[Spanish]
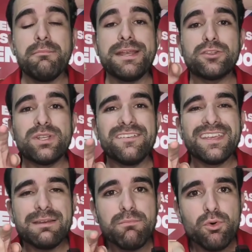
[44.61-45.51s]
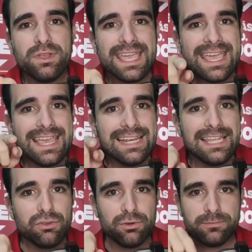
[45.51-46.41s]
Venezuela viene muy
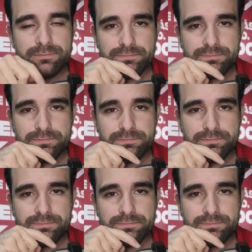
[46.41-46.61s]
herido,